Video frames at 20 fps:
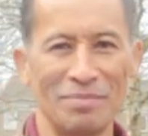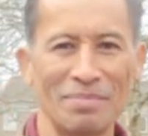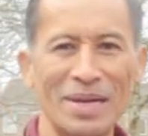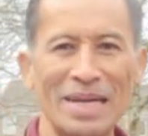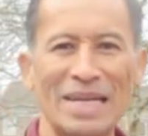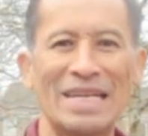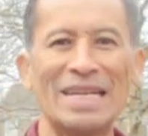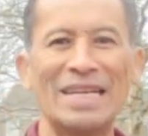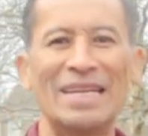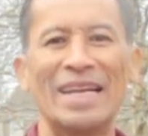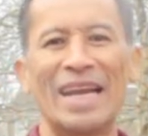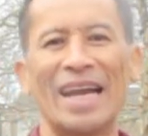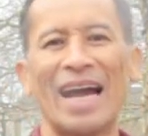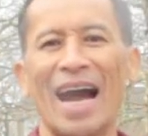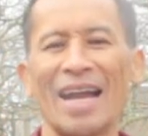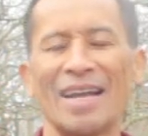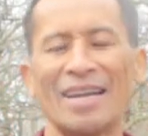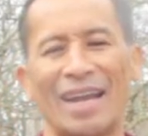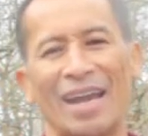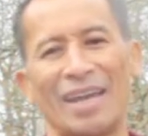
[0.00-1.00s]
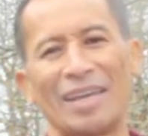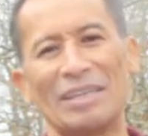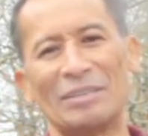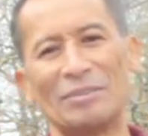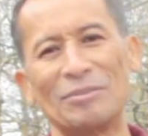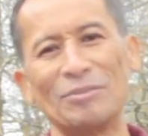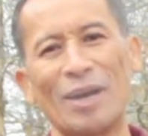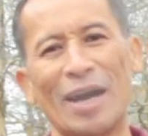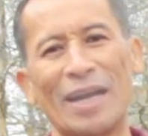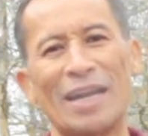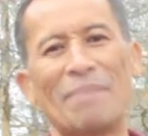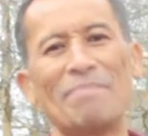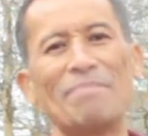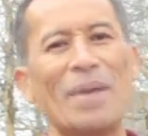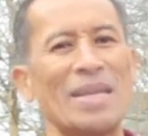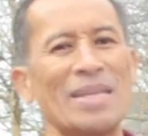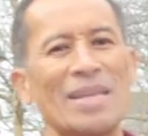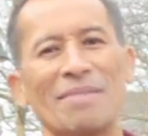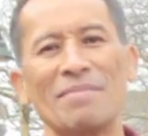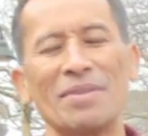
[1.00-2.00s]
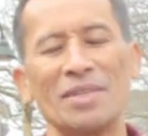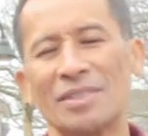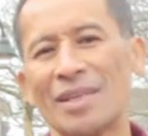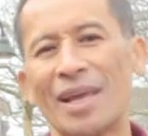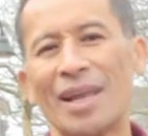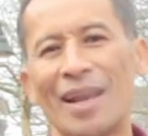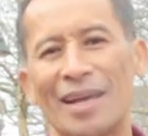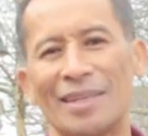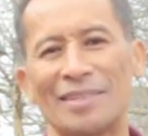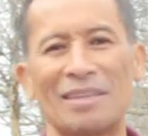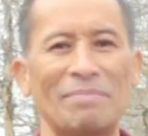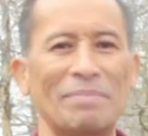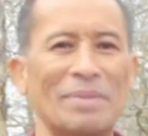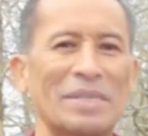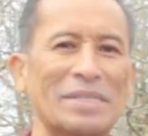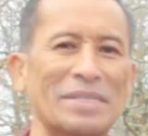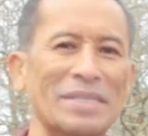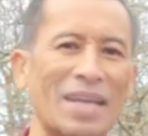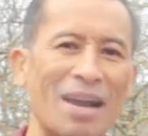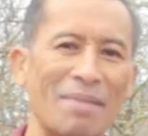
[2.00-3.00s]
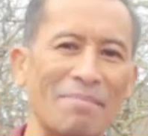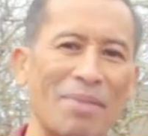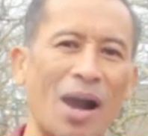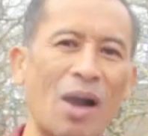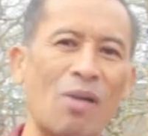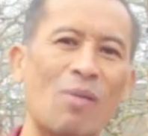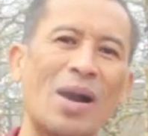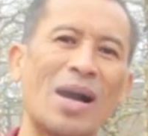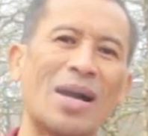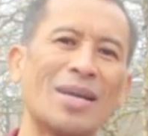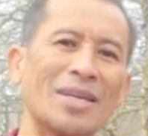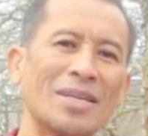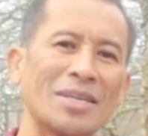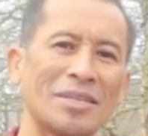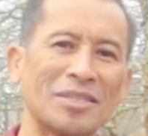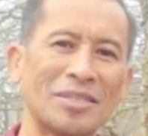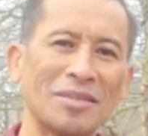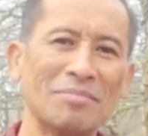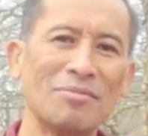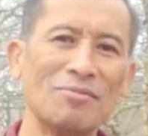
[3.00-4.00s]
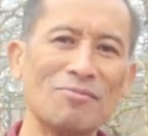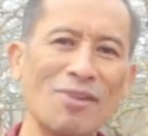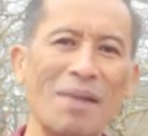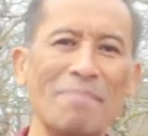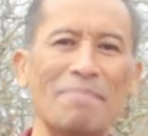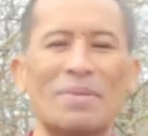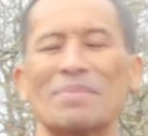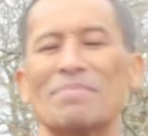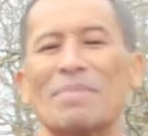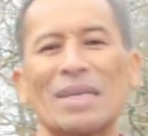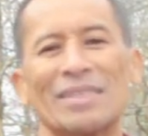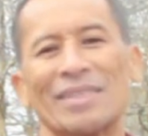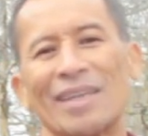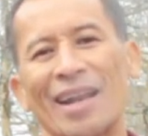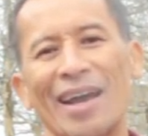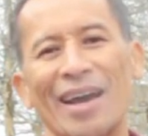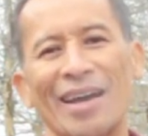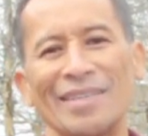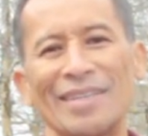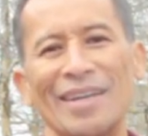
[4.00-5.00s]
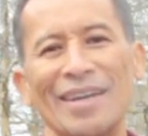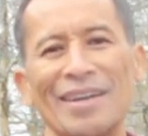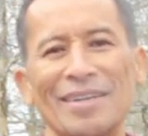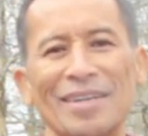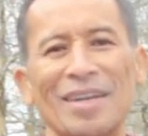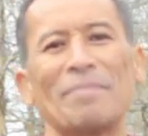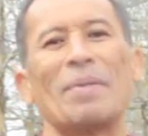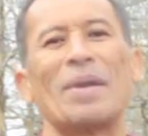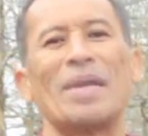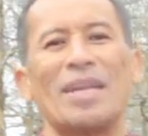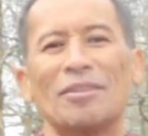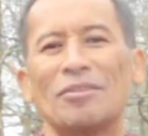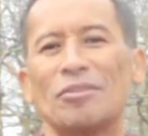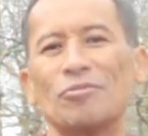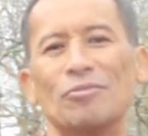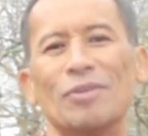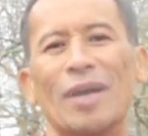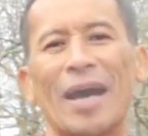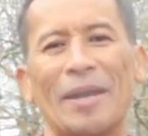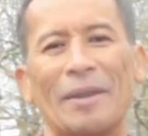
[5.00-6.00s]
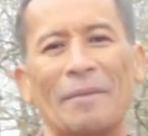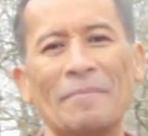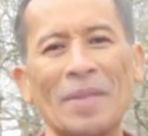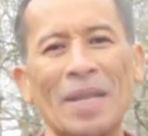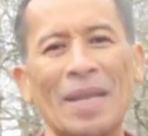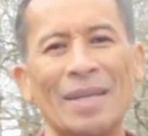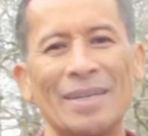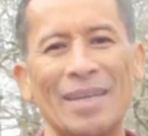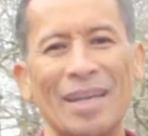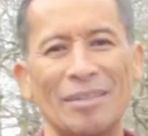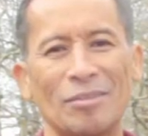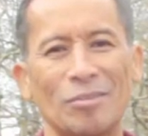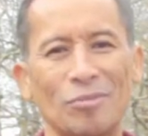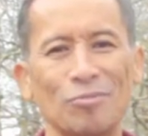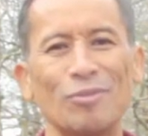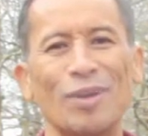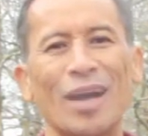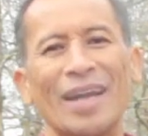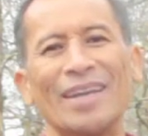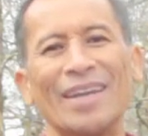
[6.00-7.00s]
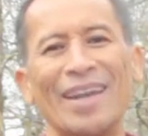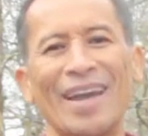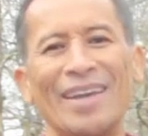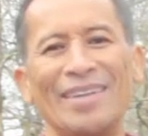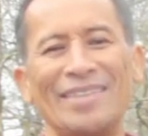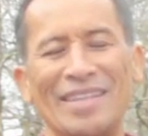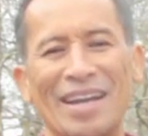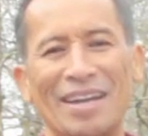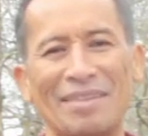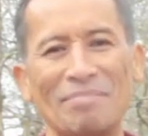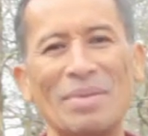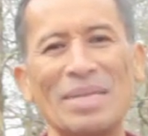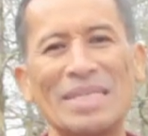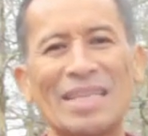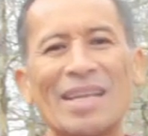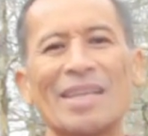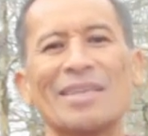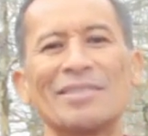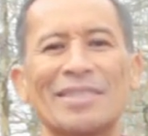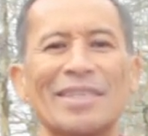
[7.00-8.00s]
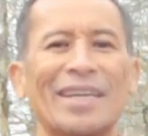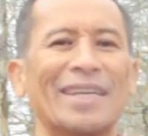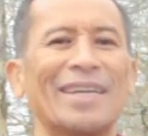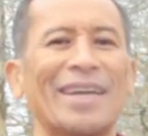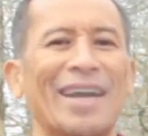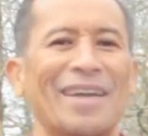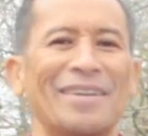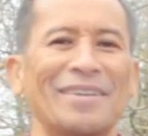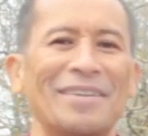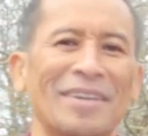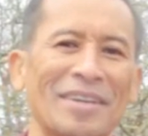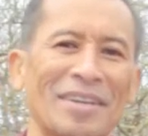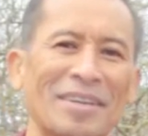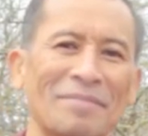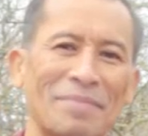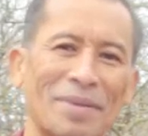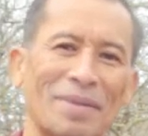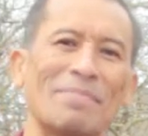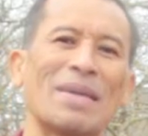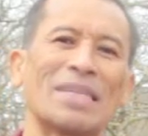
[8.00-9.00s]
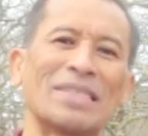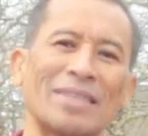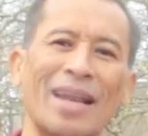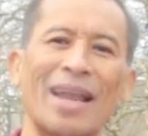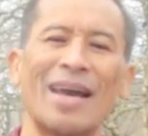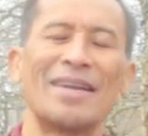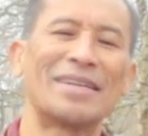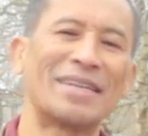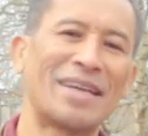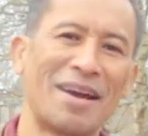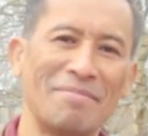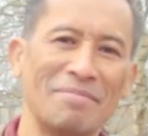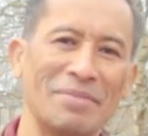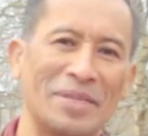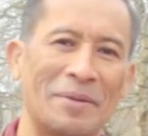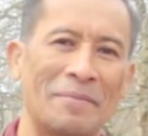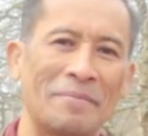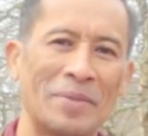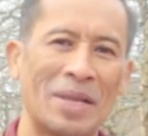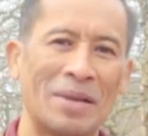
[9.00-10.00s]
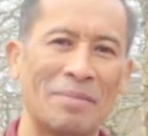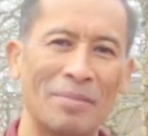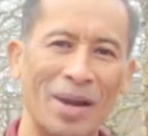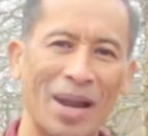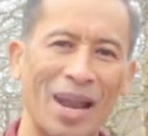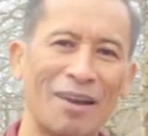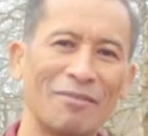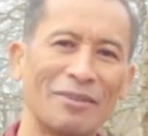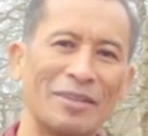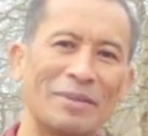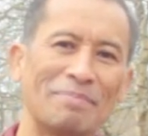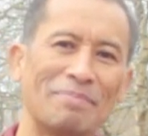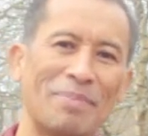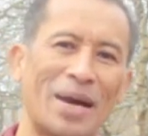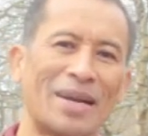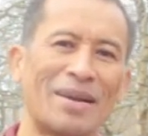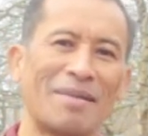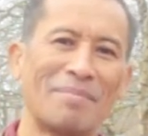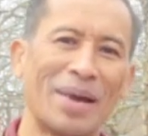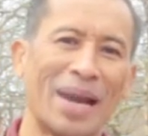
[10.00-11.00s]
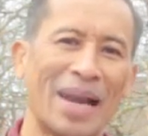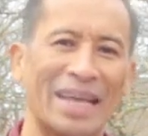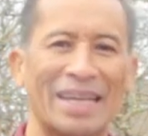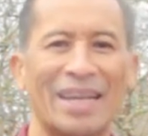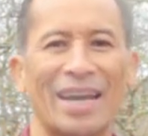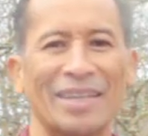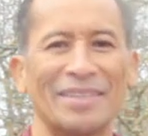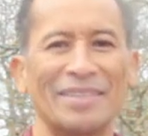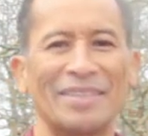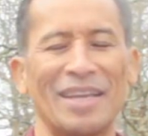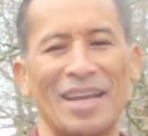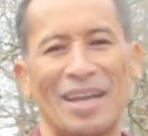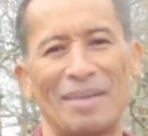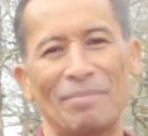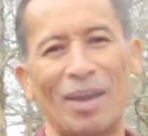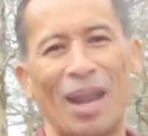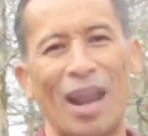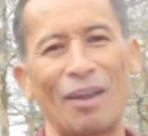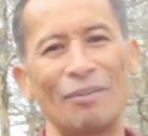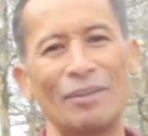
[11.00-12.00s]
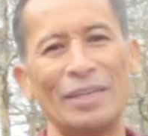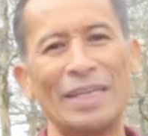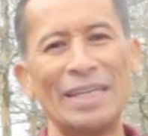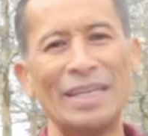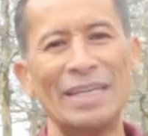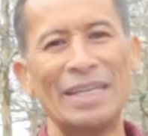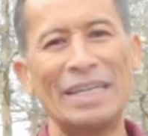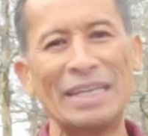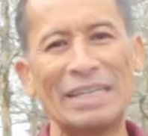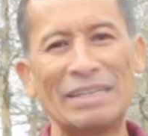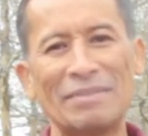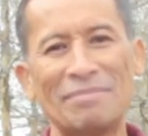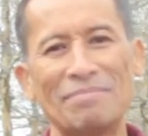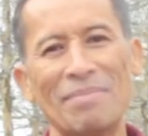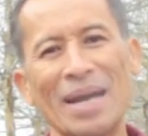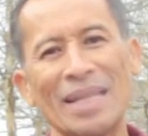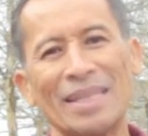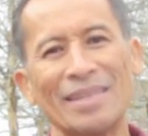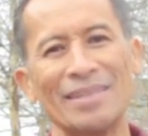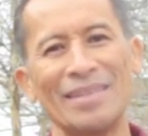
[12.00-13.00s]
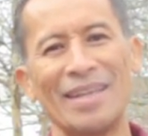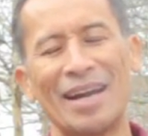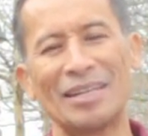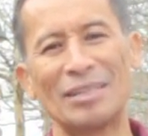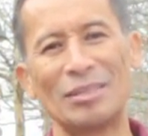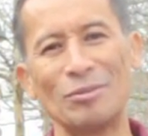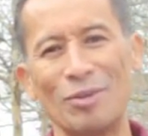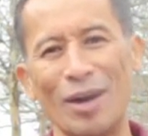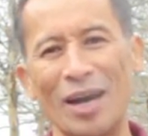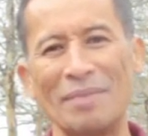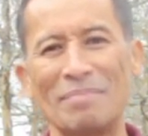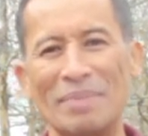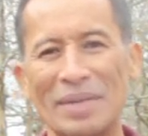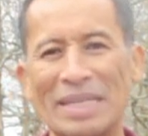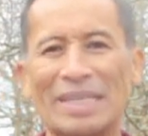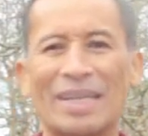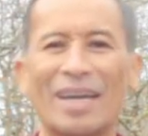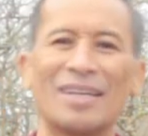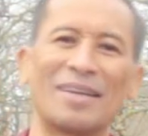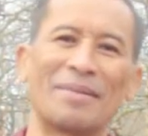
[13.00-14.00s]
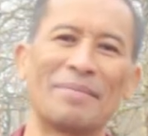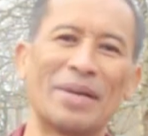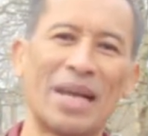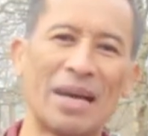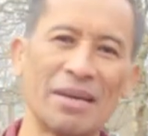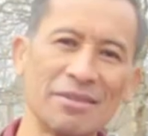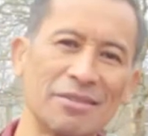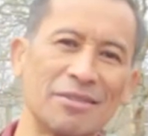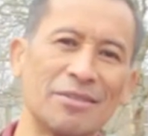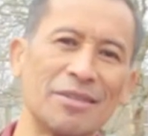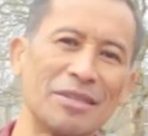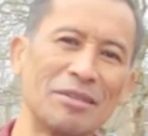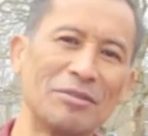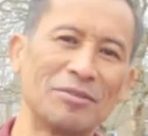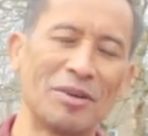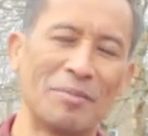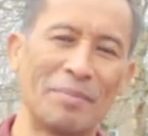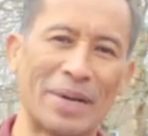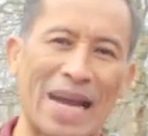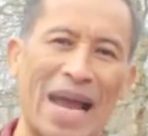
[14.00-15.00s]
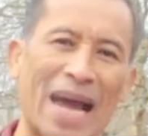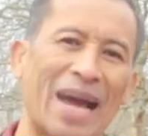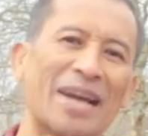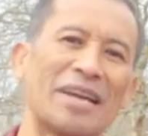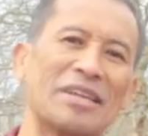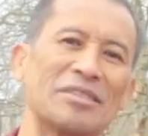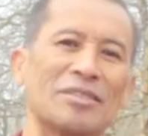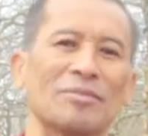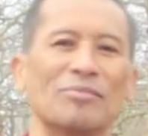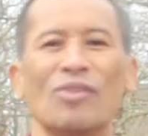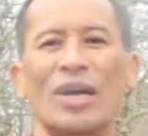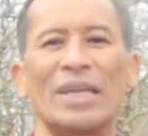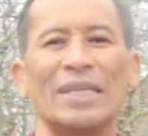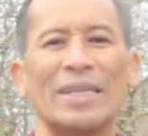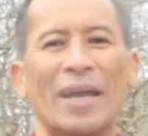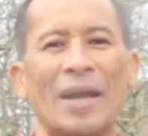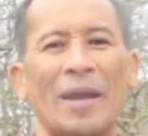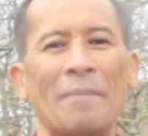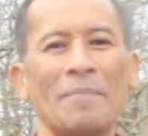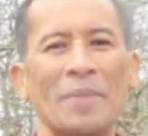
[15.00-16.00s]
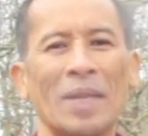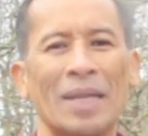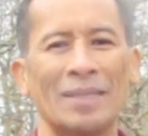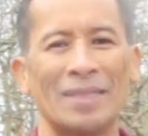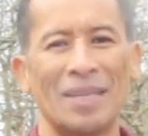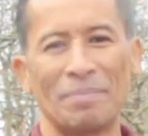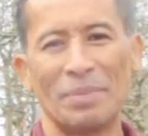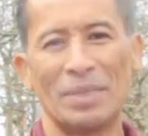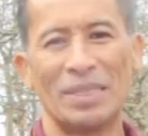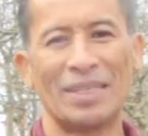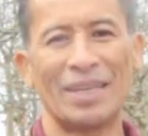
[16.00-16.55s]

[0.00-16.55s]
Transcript: mendidik anak itu ada banyak masalah, tapi dia bawa semua permasalahannya kepada Tuhan. Dan Tuhanlah yang menyelesaikan permasalahan kami melalui para malaikatnya, melalui hikmat yang Tuhan berikan kepada istri untuk menangani semuanya. Tapi